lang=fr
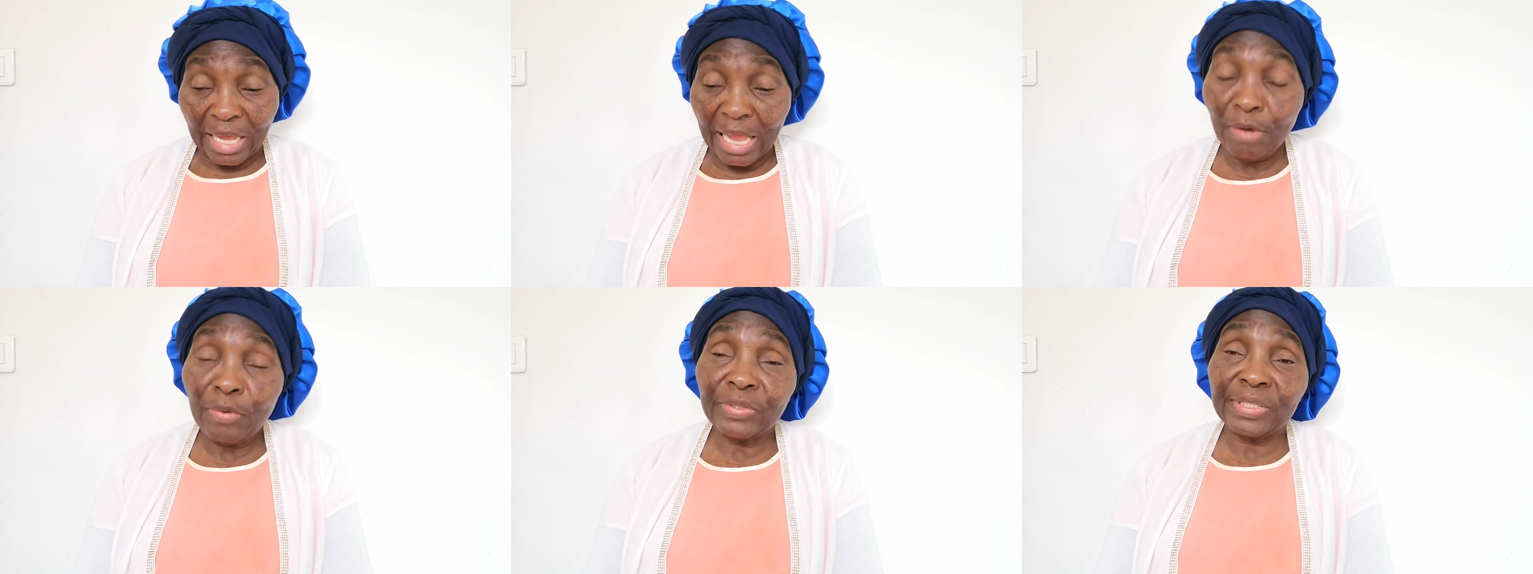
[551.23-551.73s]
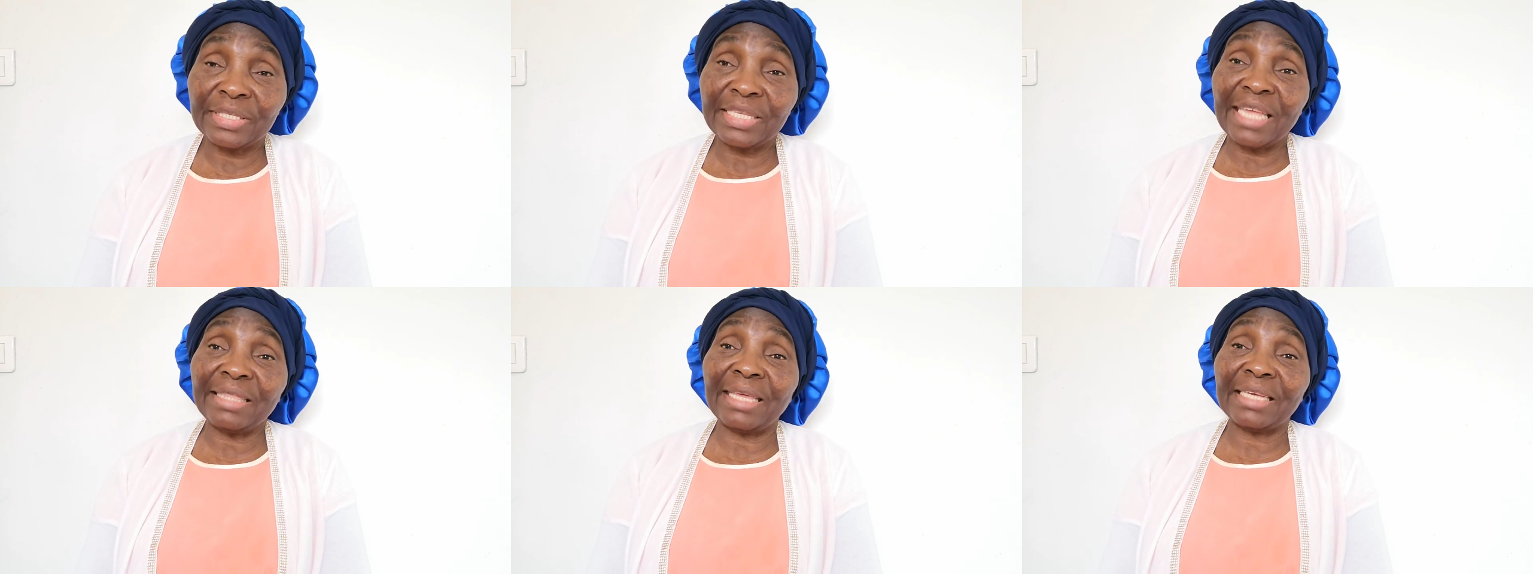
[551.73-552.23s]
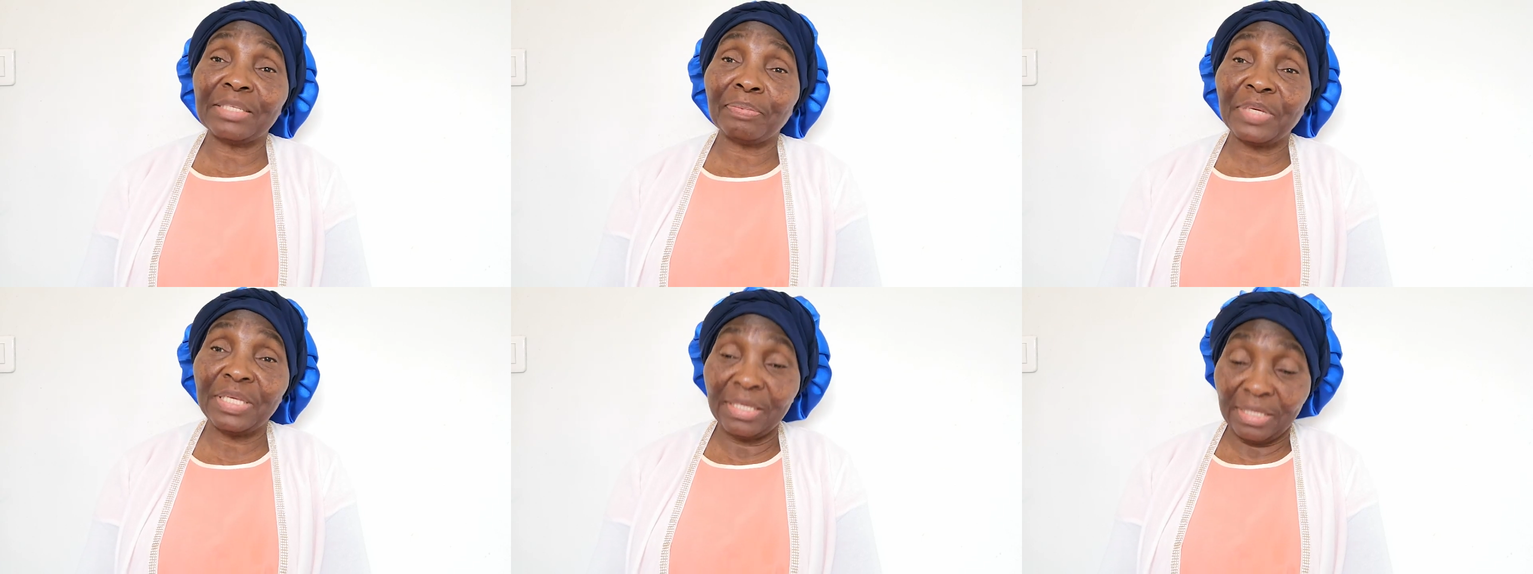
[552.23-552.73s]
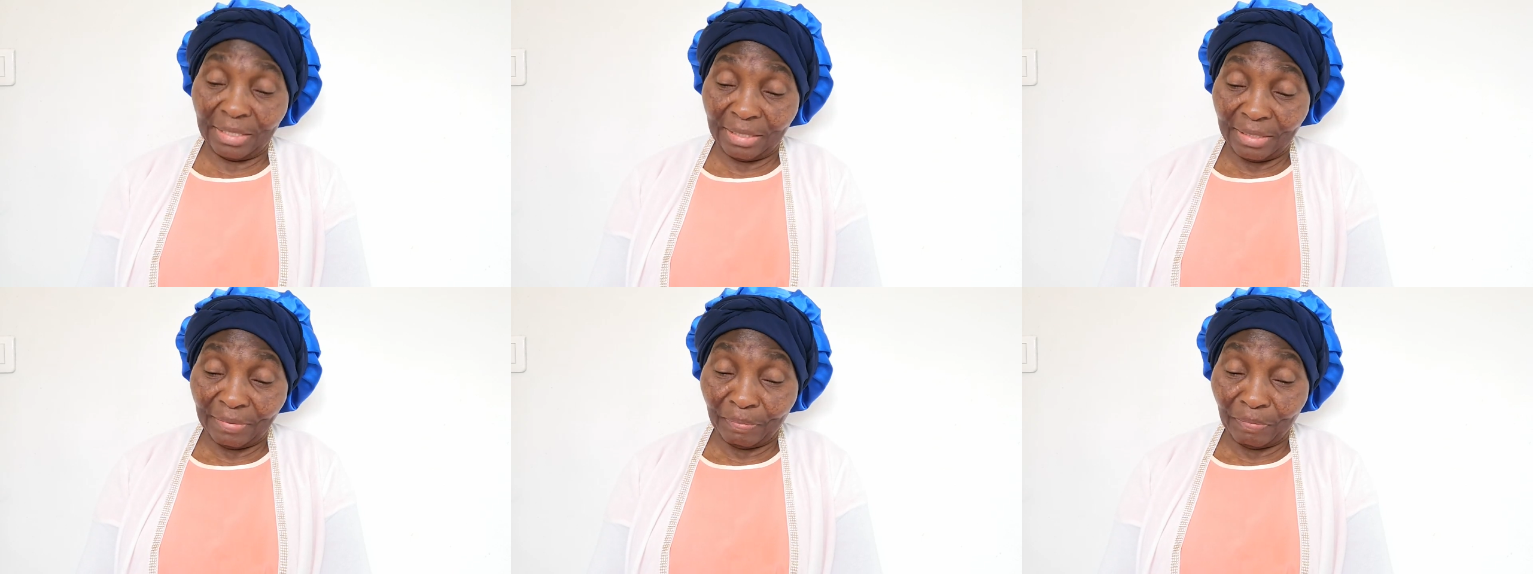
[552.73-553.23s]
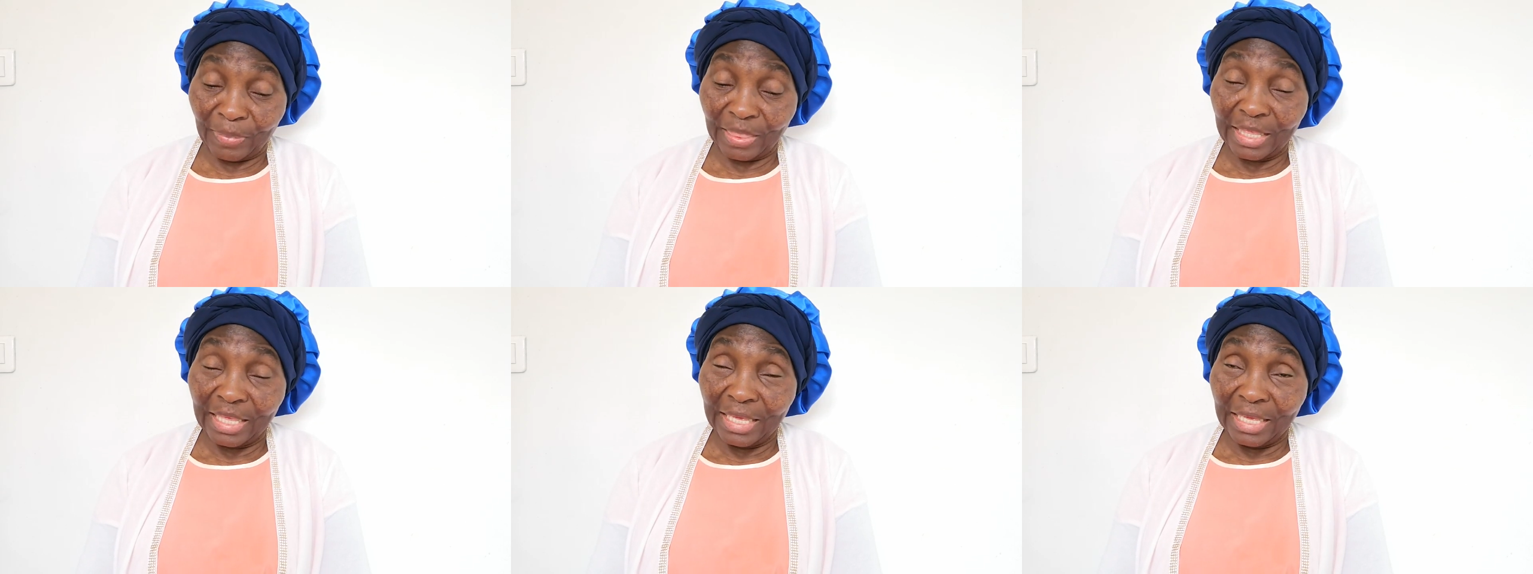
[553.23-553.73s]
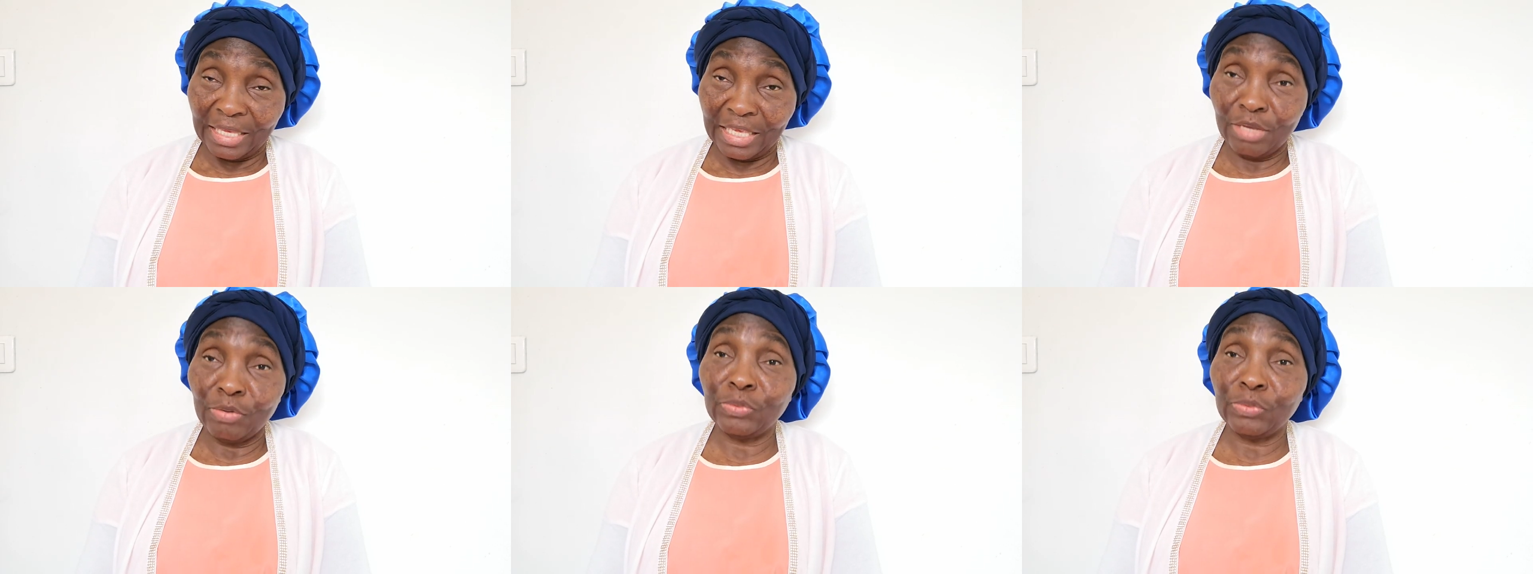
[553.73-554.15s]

C'est le Saint-Esprit qui